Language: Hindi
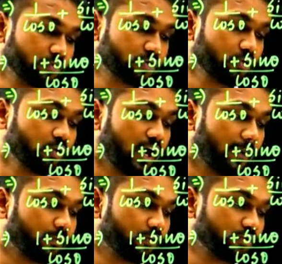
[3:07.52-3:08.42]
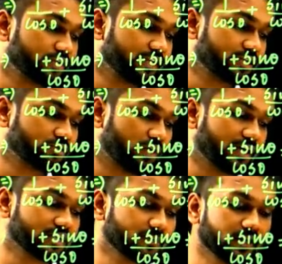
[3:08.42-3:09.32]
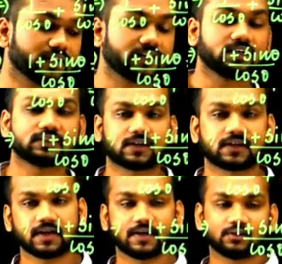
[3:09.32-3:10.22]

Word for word: उसको आपको उसके स्क्वायर्स में क्रिएट करना है